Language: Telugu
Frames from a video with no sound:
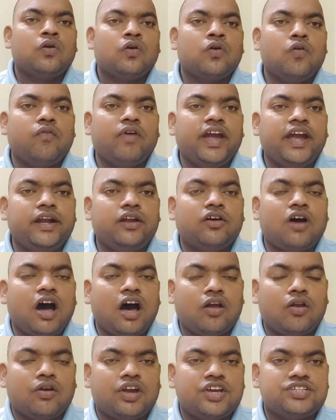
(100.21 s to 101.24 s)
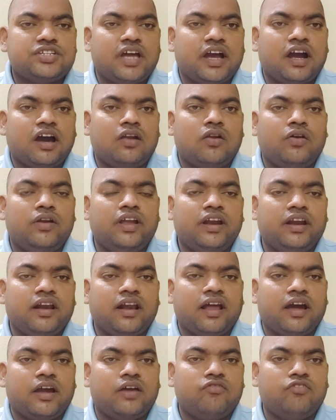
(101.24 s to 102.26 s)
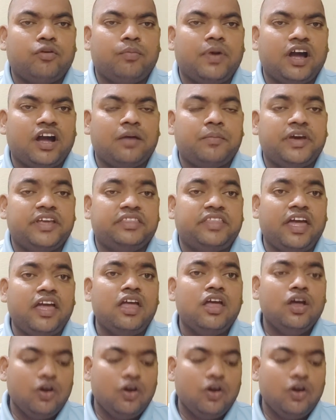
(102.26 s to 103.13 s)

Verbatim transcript: కువైటు ఆరోగ్య శాఖలోని డ్రగ్ విభాగం అయితే